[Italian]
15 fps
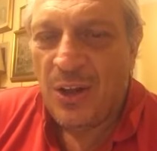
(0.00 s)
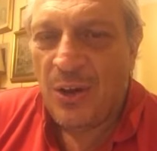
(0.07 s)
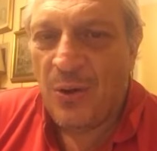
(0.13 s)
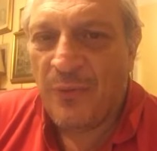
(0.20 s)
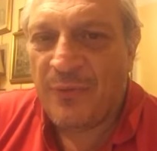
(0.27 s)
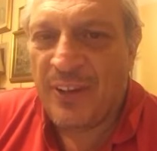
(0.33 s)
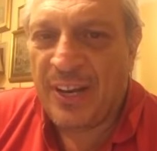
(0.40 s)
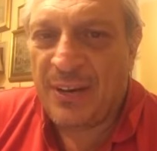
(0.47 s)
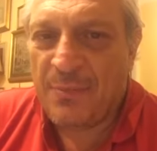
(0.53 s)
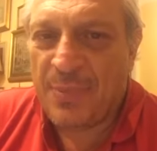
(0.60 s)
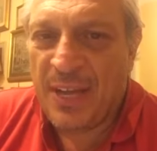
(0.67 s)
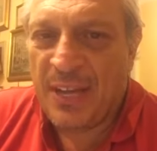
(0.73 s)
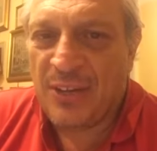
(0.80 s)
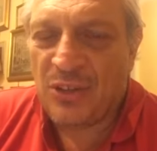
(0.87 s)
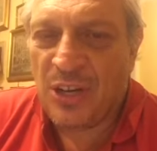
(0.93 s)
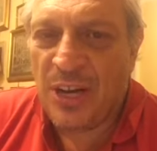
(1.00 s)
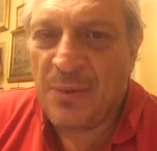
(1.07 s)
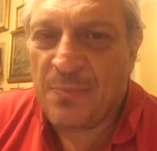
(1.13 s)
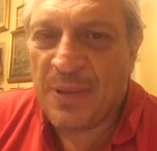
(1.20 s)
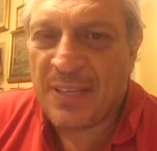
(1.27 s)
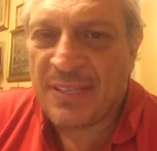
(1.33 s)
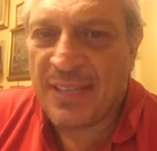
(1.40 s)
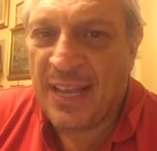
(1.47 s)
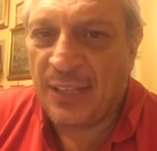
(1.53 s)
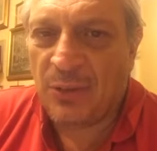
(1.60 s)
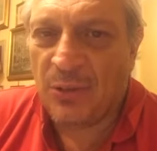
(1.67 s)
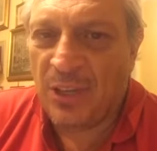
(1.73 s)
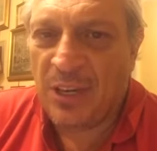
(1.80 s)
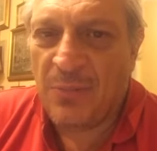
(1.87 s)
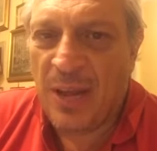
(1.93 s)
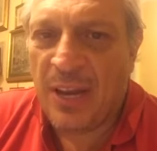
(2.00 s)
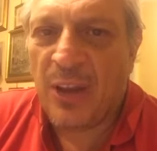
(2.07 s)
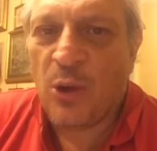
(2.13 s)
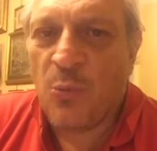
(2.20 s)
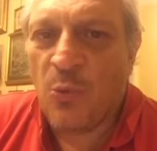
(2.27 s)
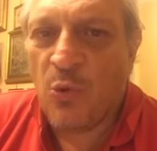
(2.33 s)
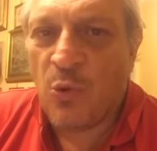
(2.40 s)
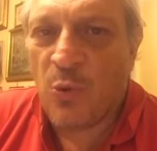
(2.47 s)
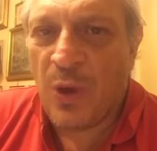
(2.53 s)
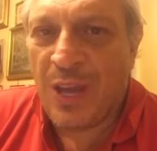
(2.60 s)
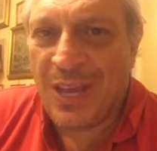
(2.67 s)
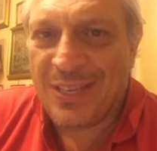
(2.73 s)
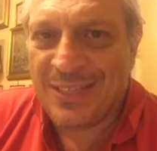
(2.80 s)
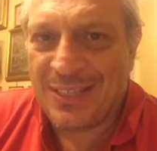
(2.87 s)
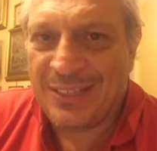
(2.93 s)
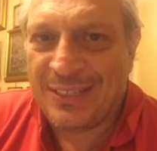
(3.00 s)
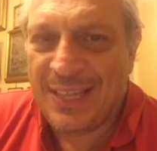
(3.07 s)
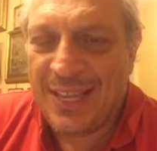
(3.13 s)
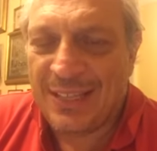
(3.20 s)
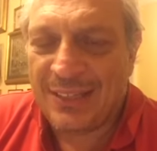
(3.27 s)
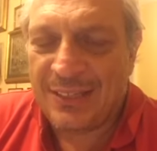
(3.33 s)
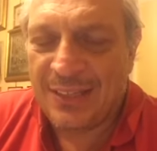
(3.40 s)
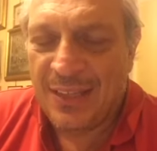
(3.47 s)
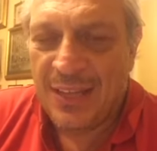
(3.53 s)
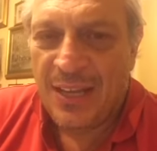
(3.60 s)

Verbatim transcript: non far rimpiangere il passato che rimane comunque esaltante.